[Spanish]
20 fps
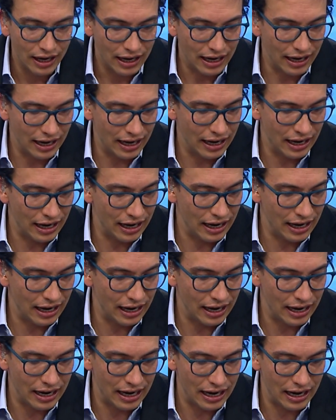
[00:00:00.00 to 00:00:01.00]

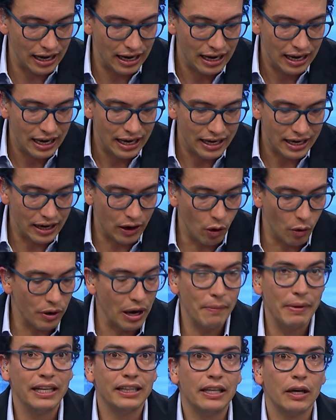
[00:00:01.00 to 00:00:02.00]
Eh,
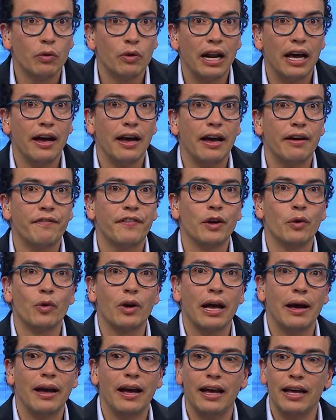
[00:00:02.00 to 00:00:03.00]
obviamente una
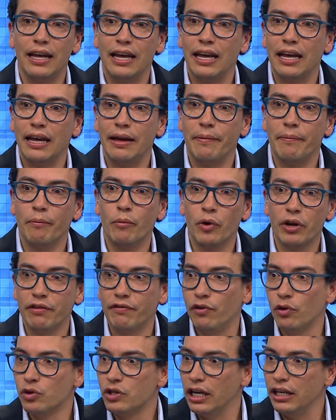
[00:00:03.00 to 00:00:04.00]
figura muy
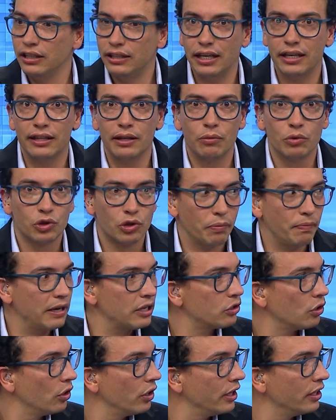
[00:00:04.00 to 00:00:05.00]
influyente y de mucho
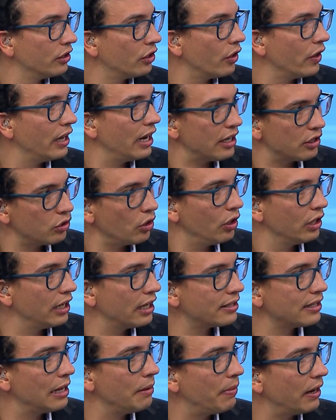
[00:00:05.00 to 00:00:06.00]
peso dentro de las
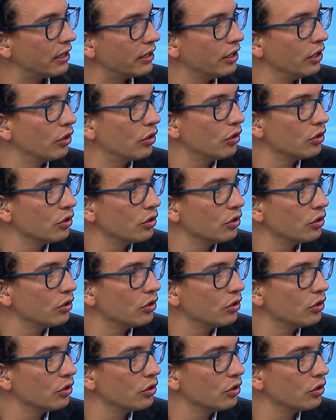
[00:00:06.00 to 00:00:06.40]
del Partido